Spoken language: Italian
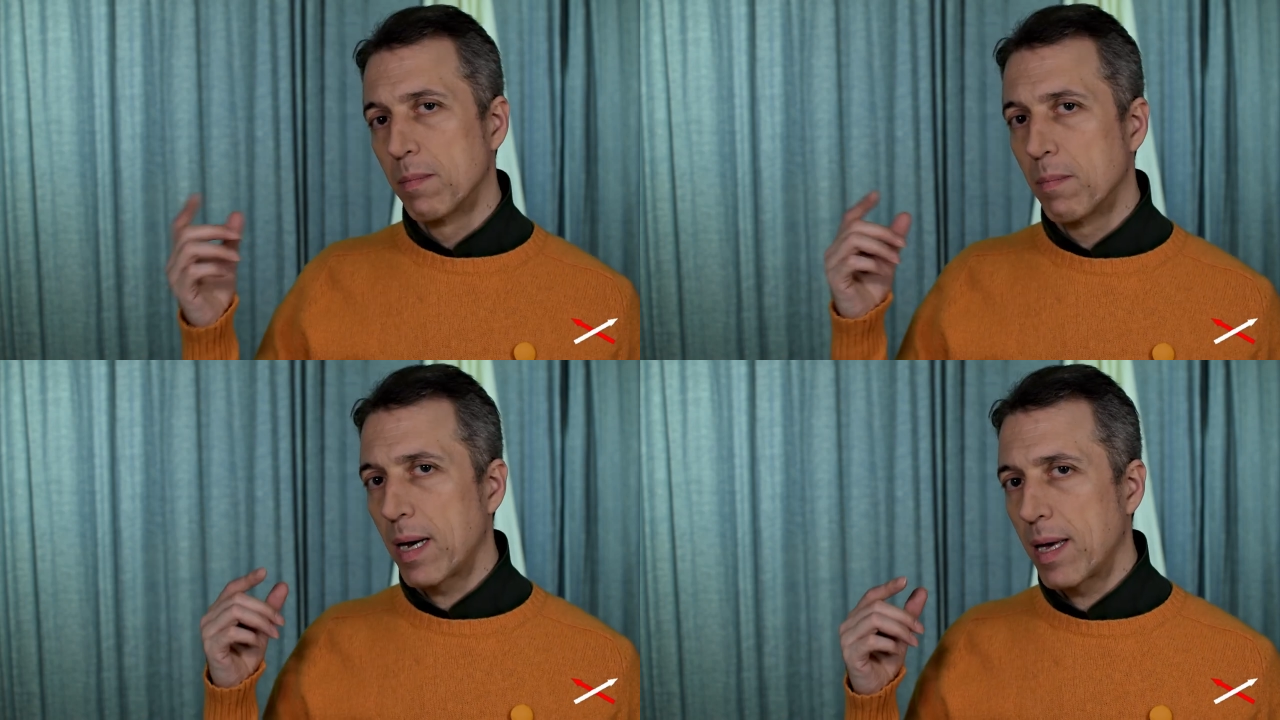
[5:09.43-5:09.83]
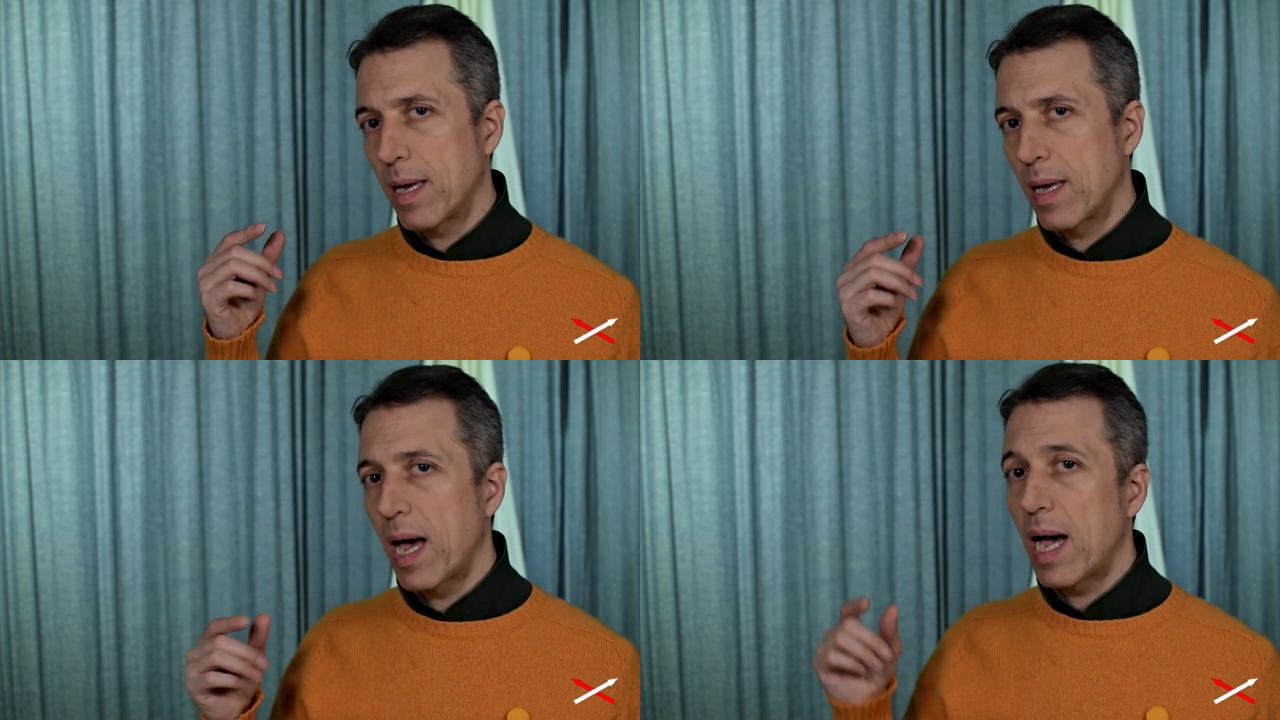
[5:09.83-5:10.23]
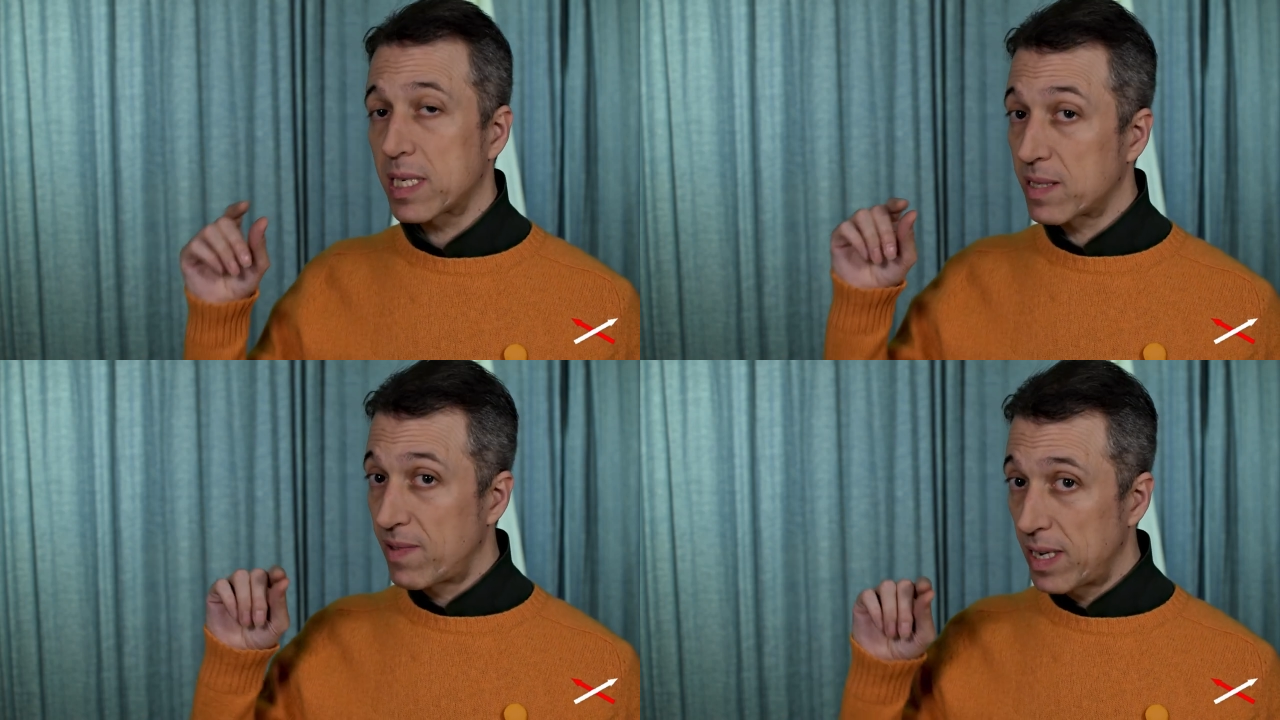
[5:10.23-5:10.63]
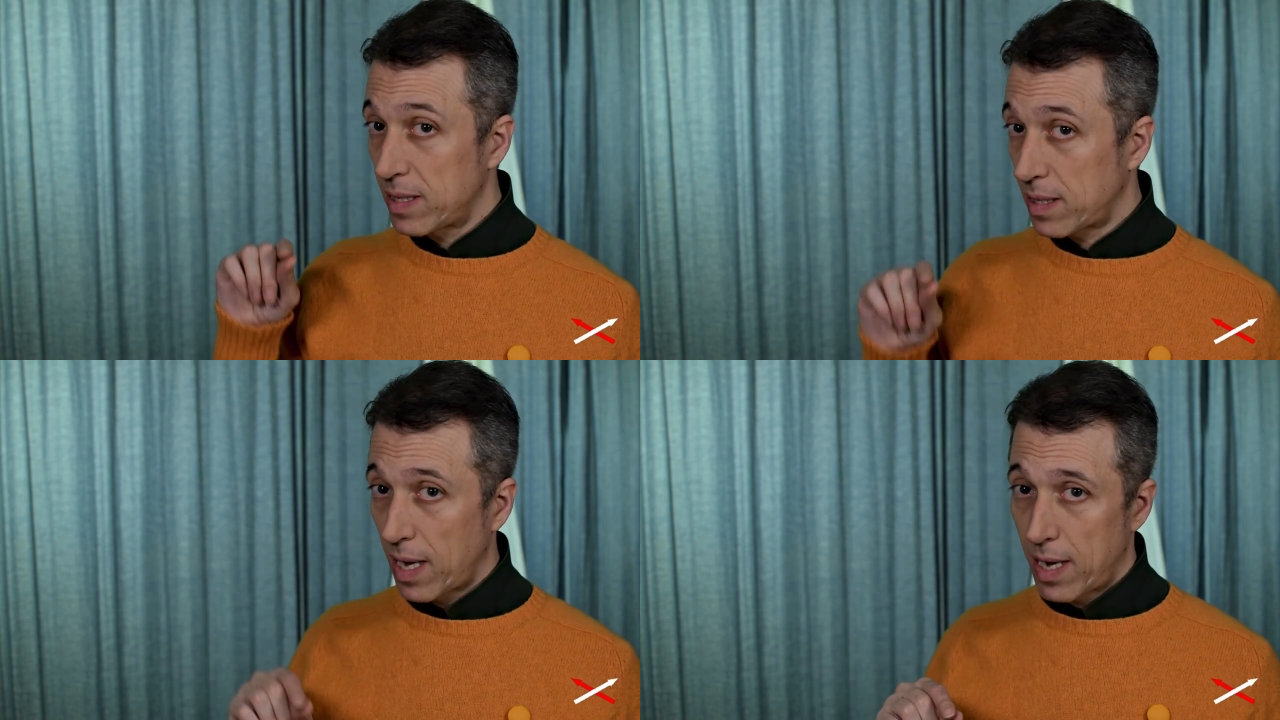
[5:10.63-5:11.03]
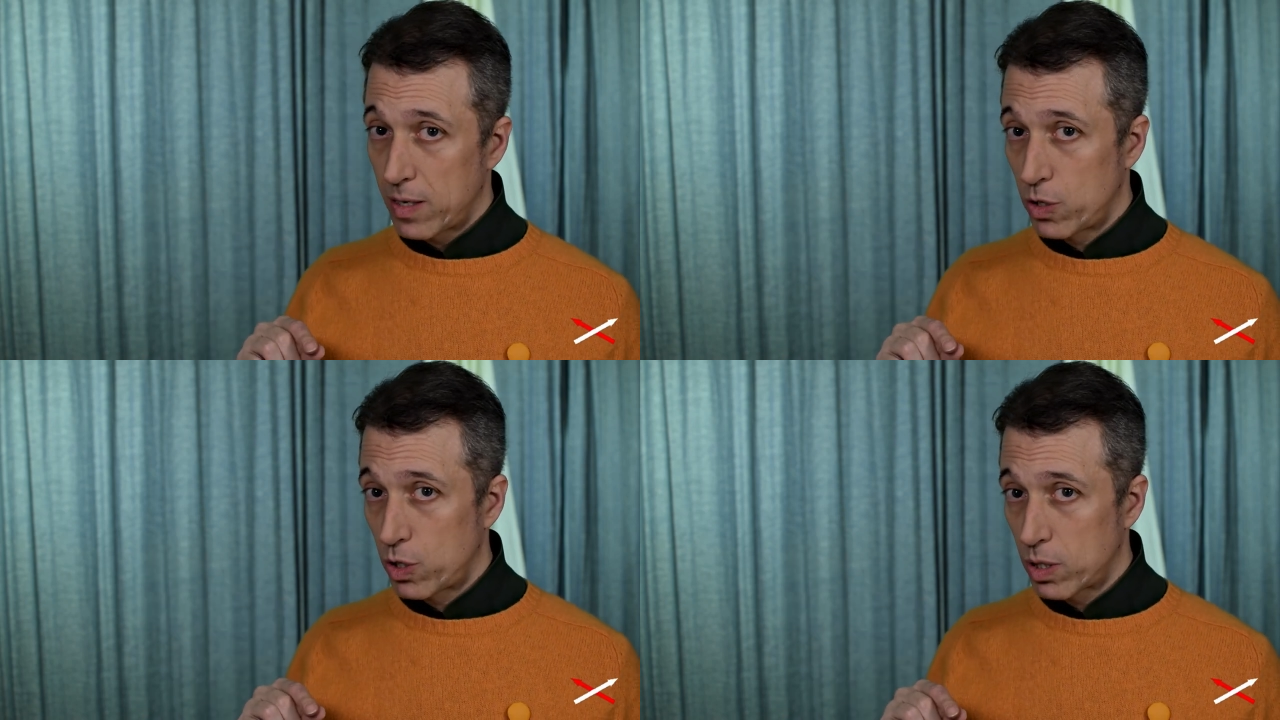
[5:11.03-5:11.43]
ma è a
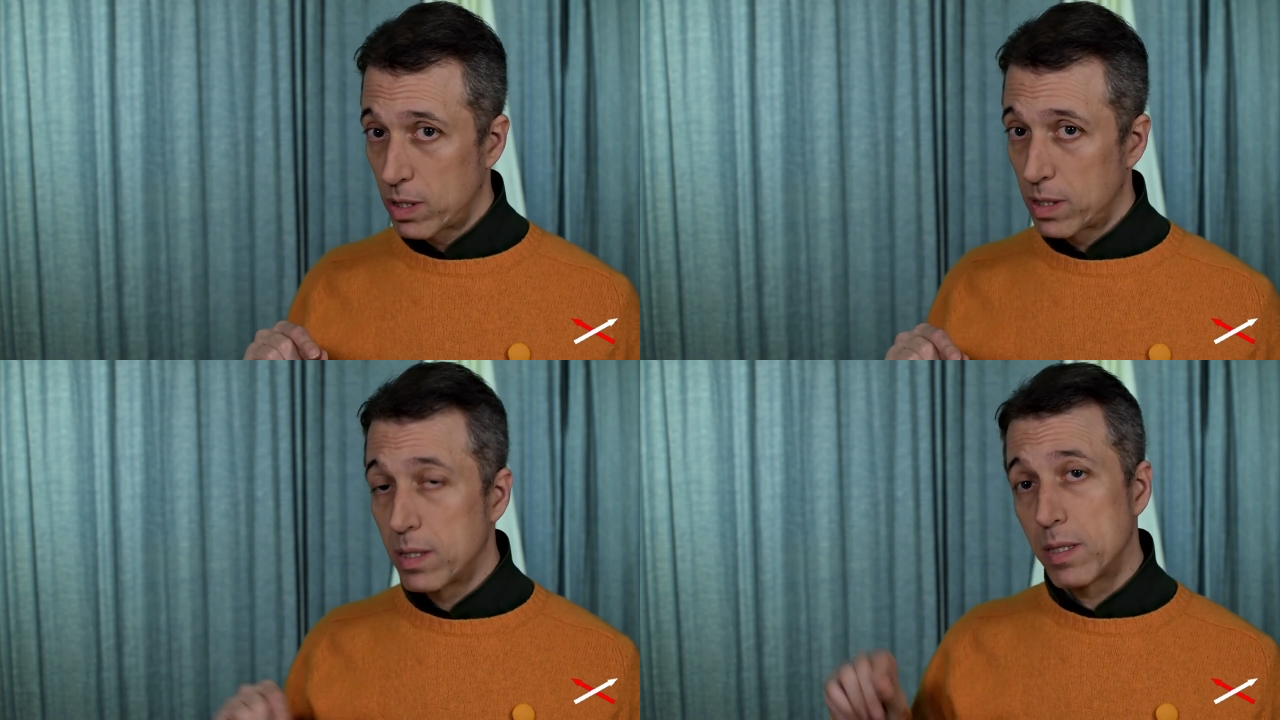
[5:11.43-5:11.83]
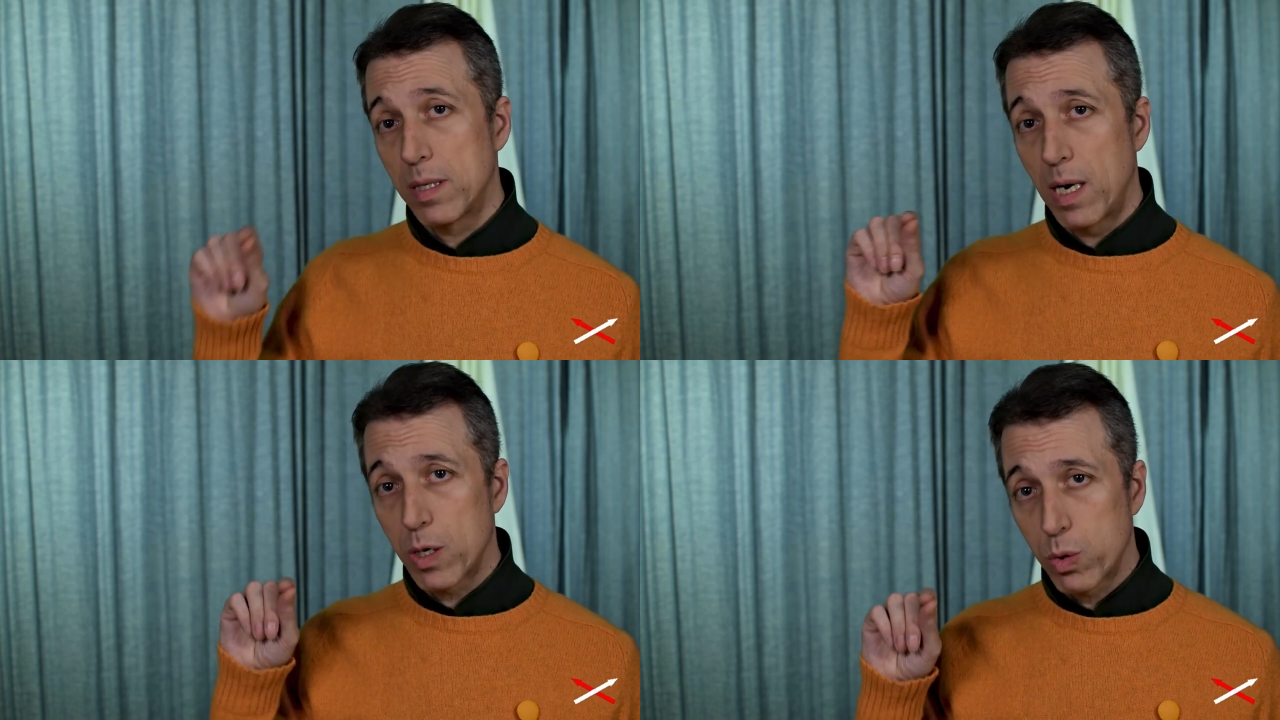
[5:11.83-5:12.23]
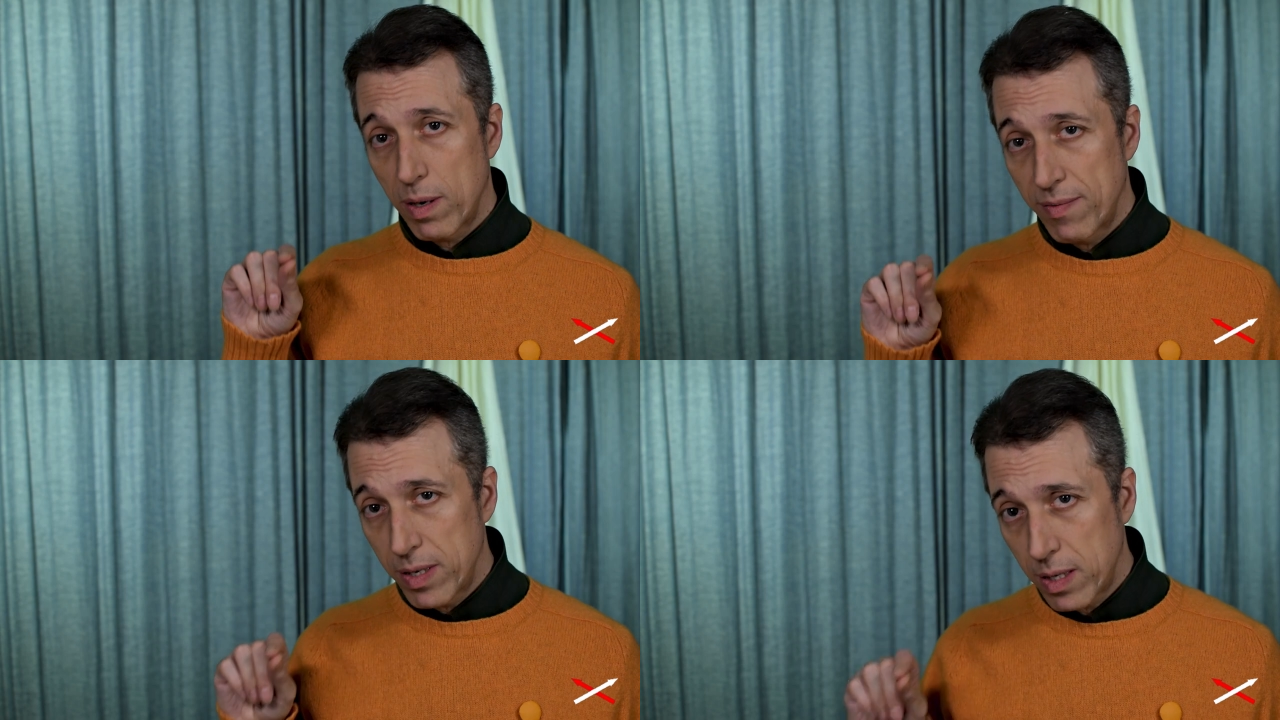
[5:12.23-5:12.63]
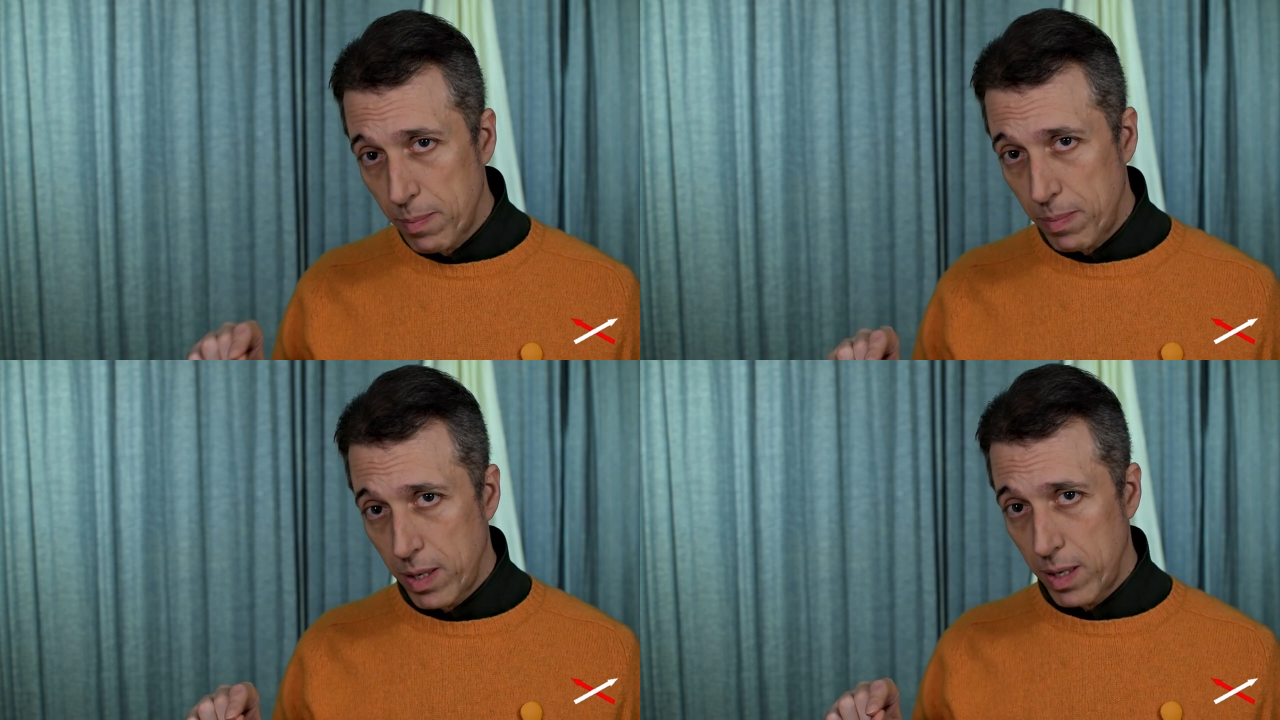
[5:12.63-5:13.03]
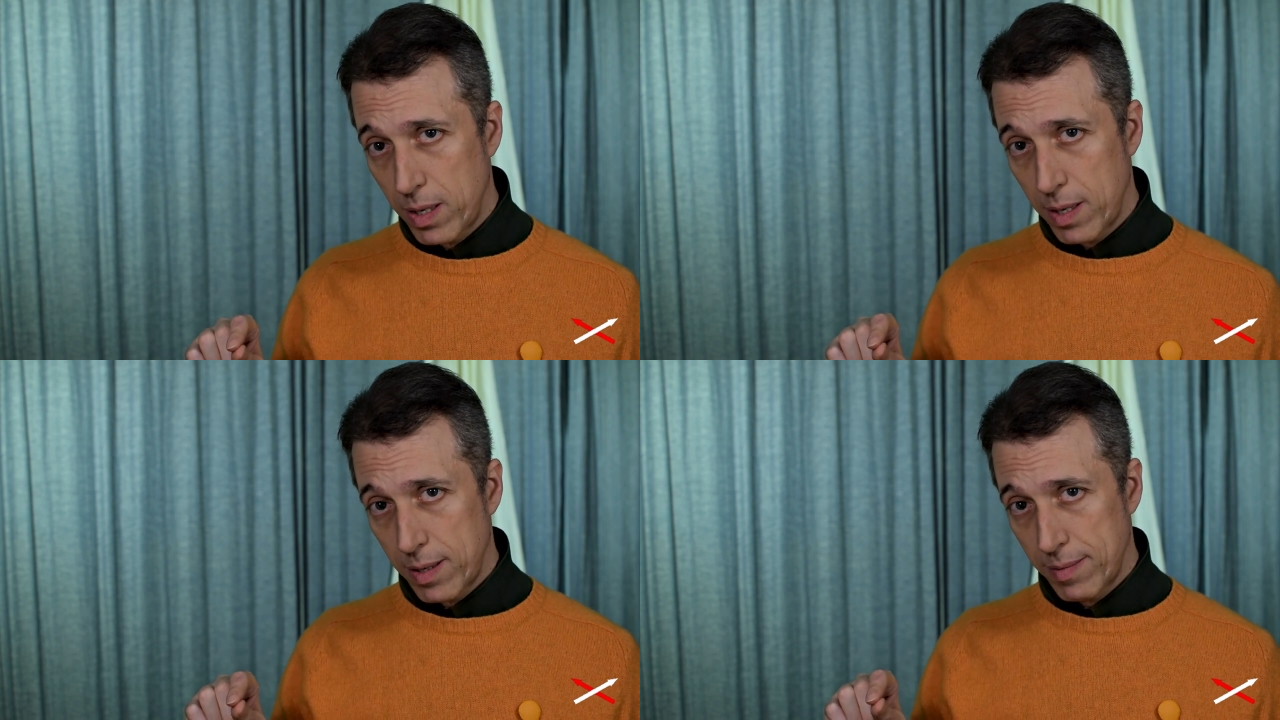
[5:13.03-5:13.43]
svantaggio della sua vita
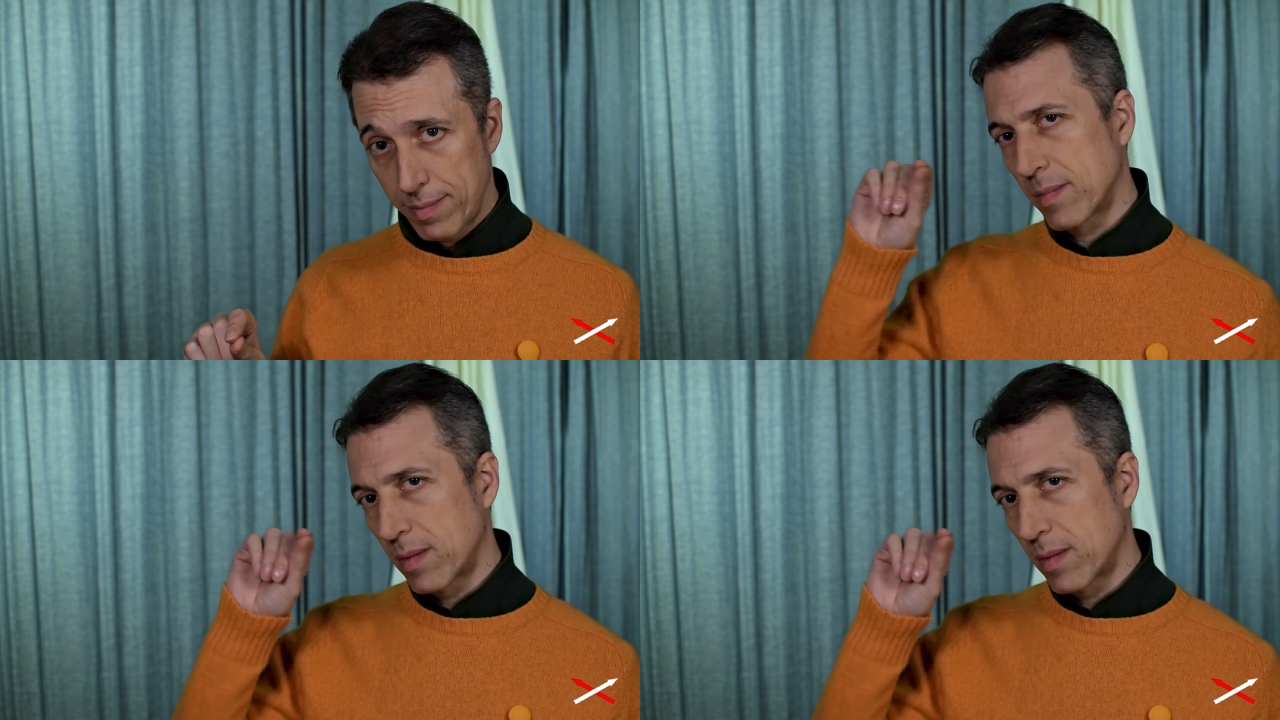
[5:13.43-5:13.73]
piena,